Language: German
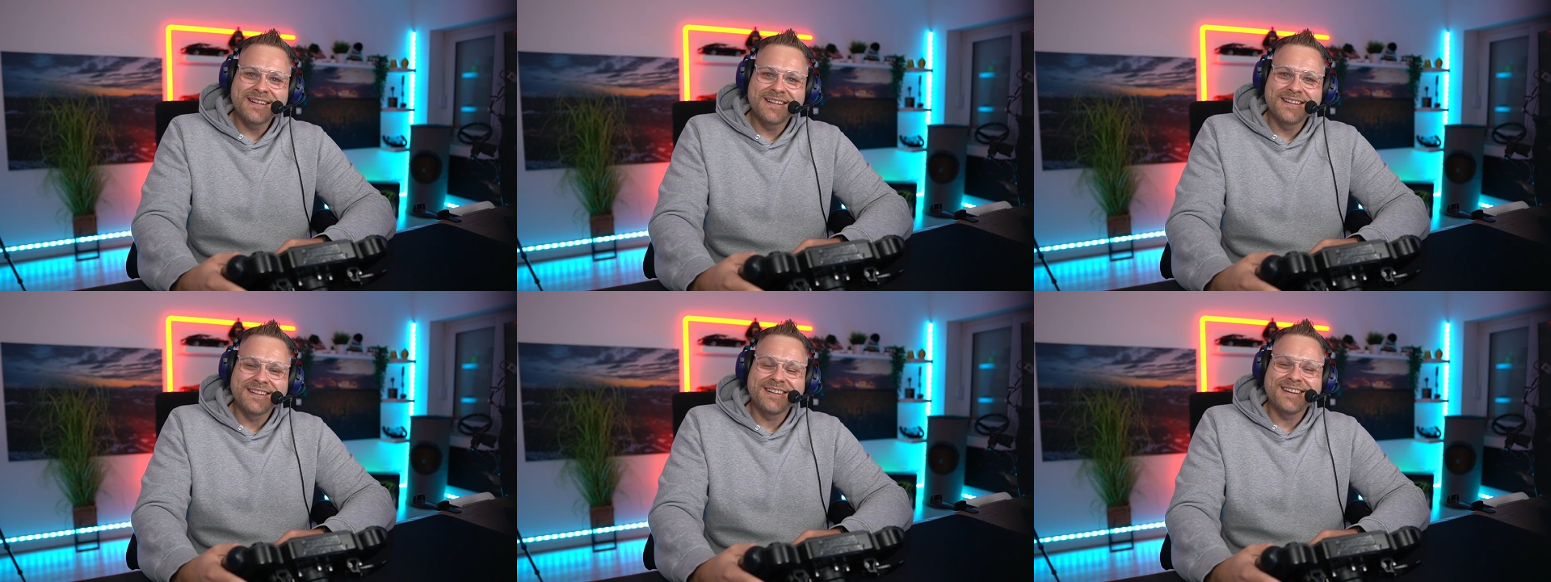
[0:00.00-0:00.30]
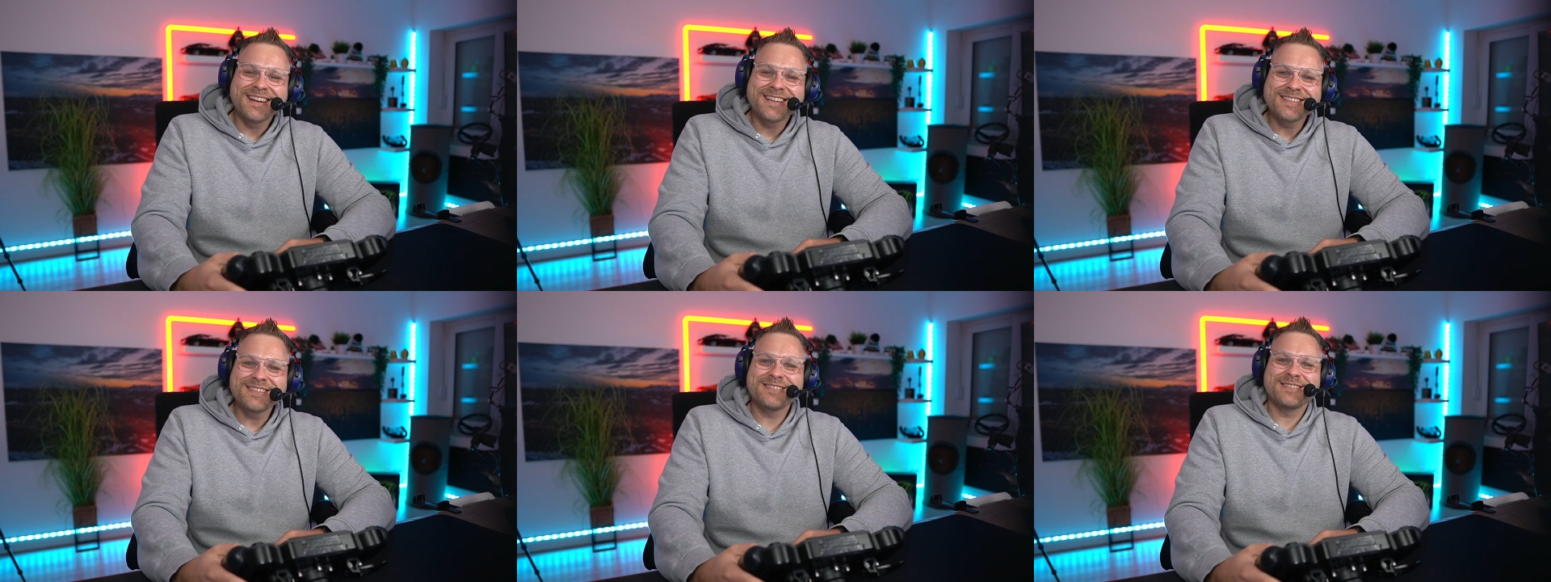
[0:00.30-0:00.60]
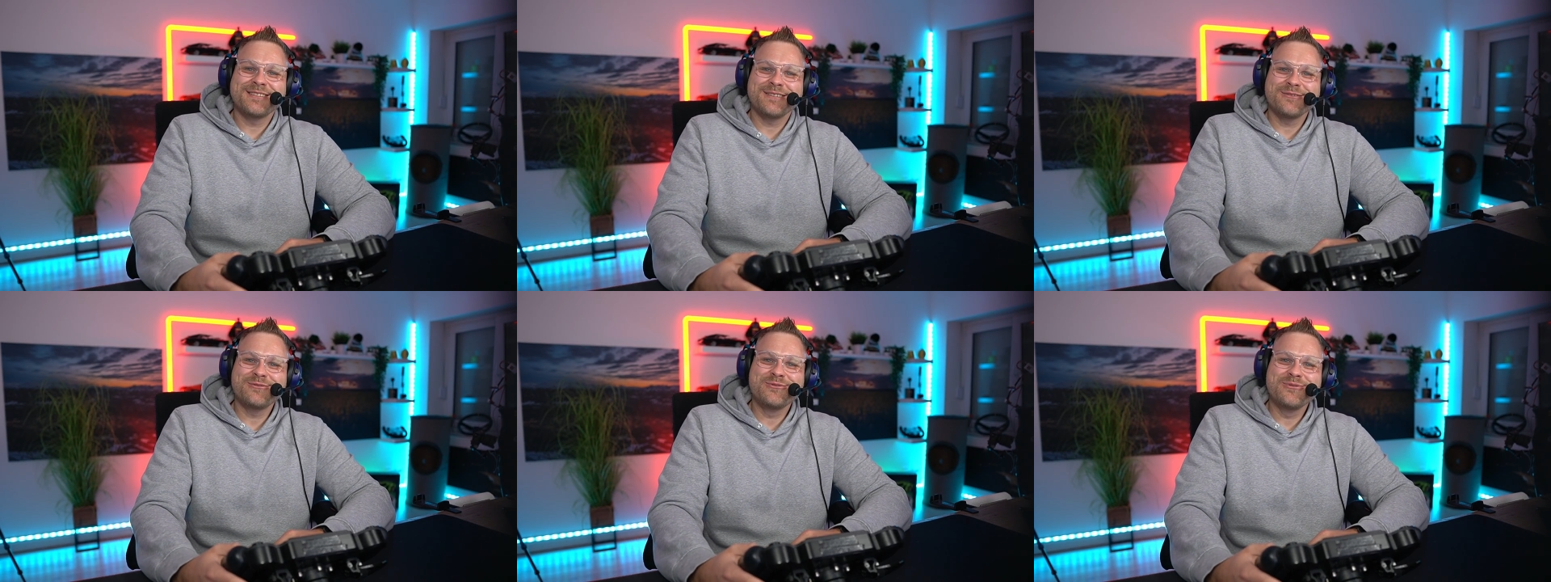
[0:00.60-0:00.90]
Lass es
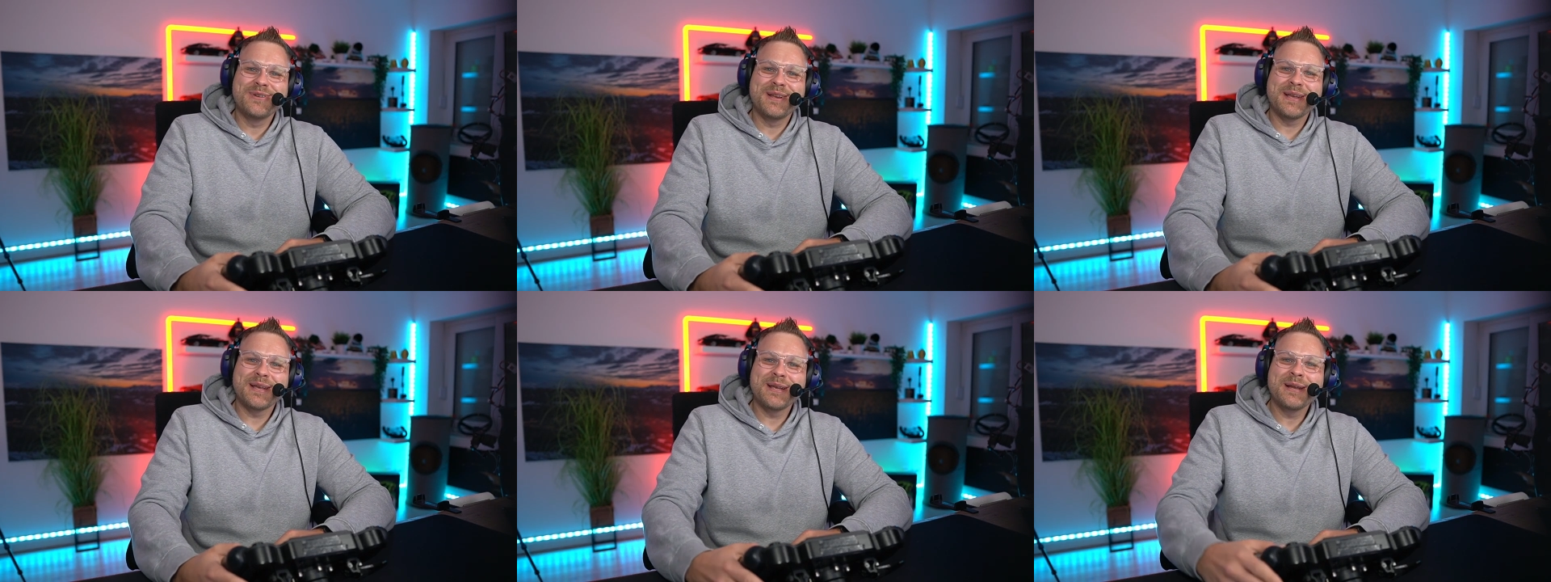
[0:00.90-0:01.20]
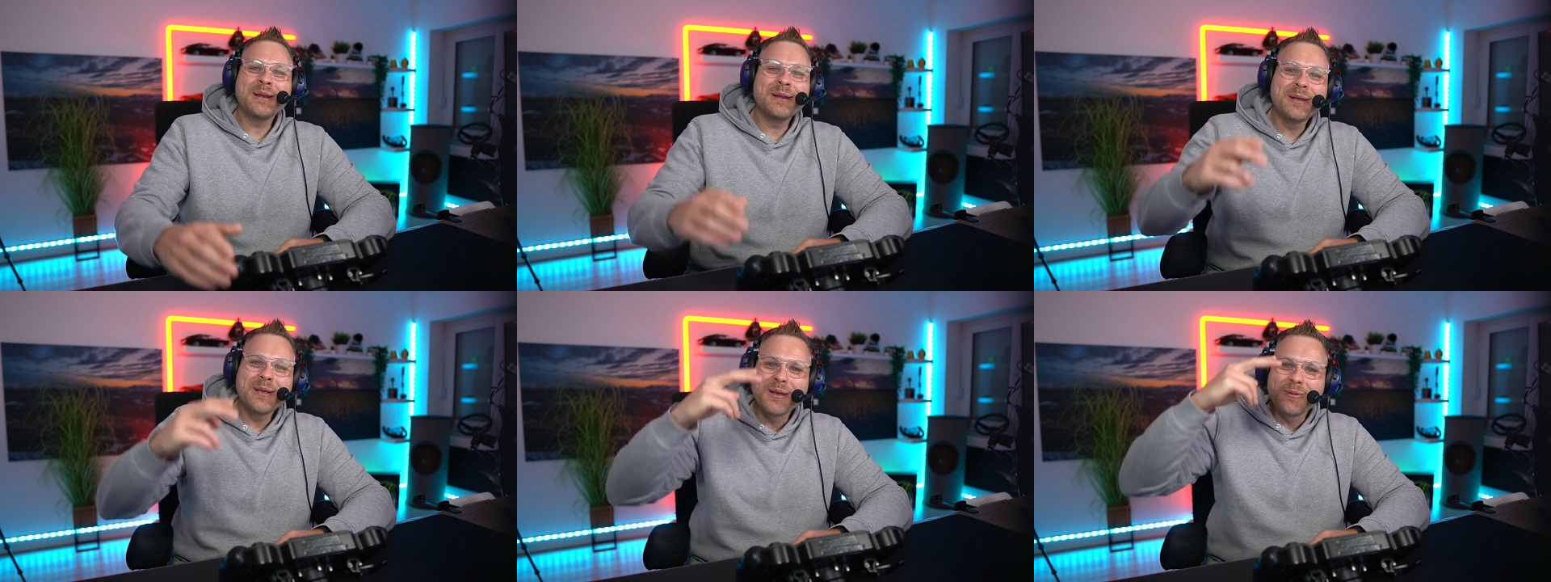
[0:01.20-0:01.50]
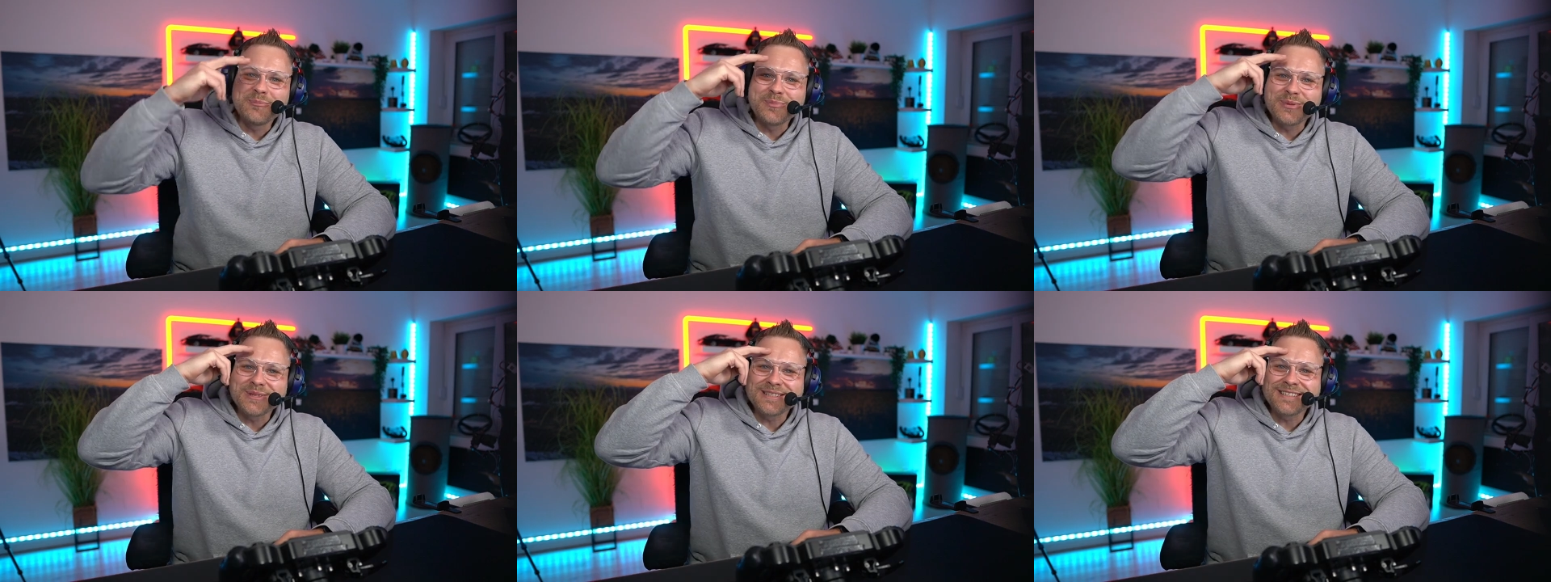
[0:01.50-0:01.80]
dir gut gehen.
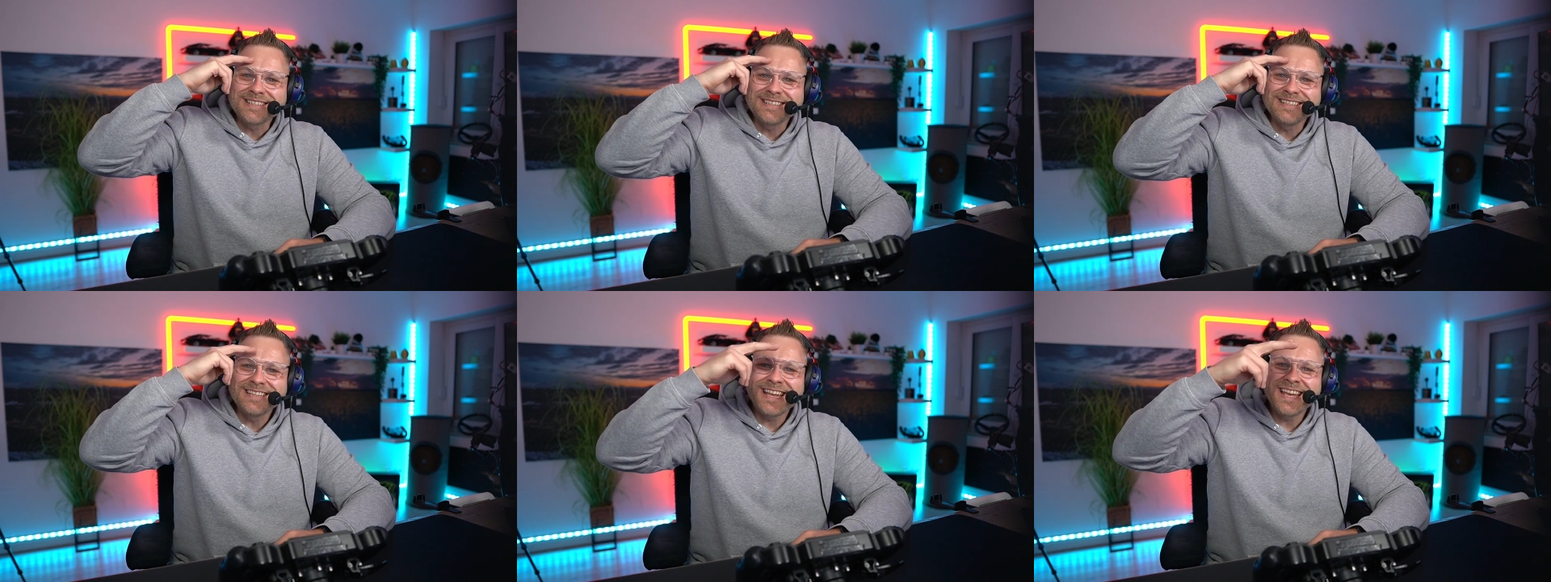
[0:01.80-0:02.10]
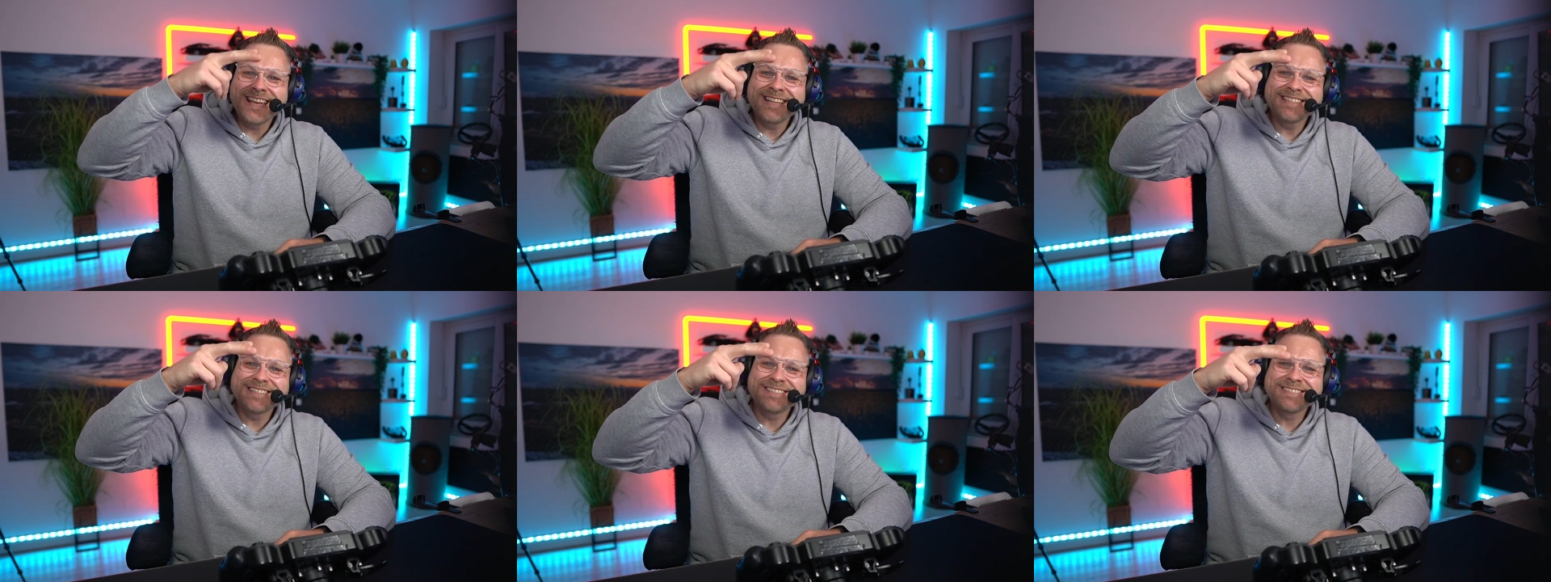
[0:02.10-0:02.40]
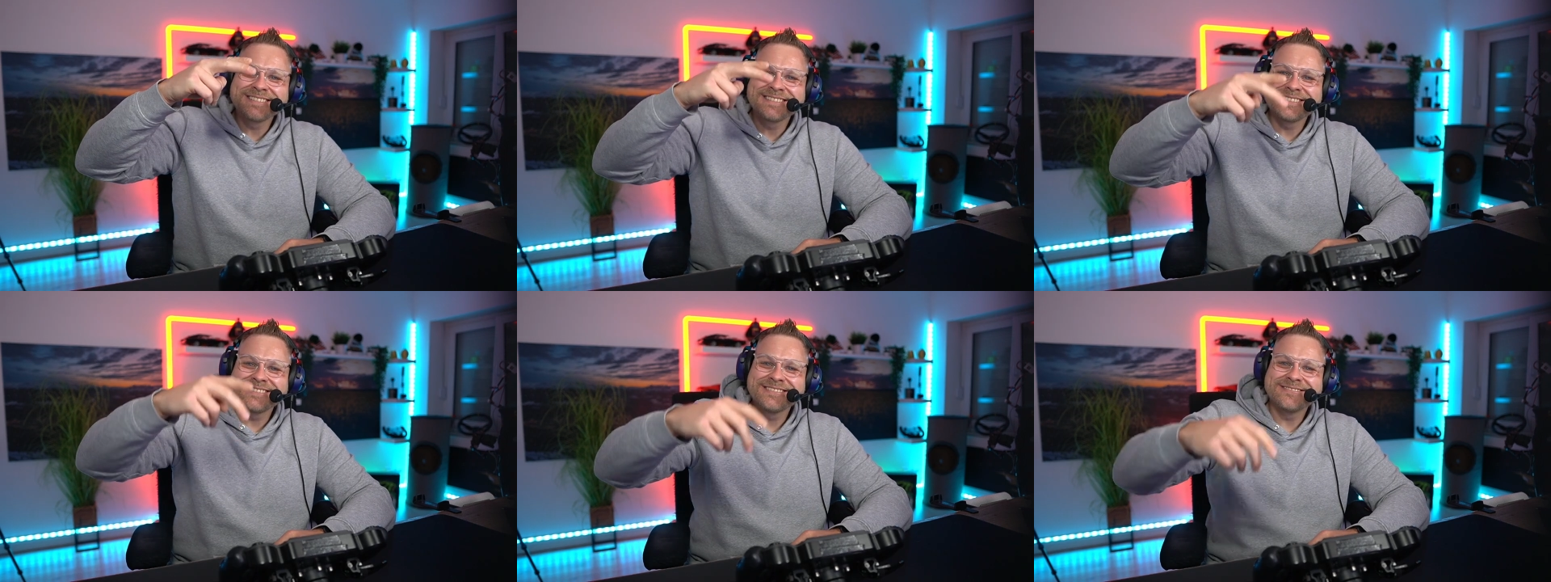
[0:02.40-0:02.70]
Bis den
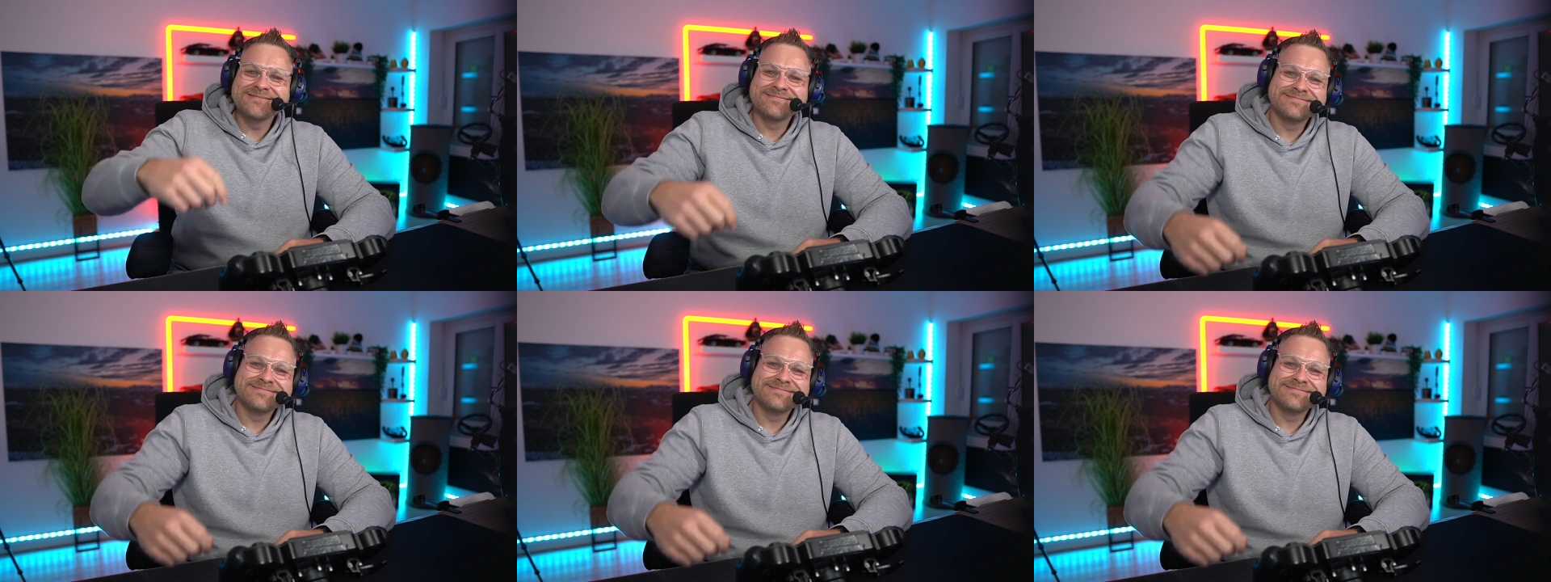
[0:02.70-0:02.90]
Dansen.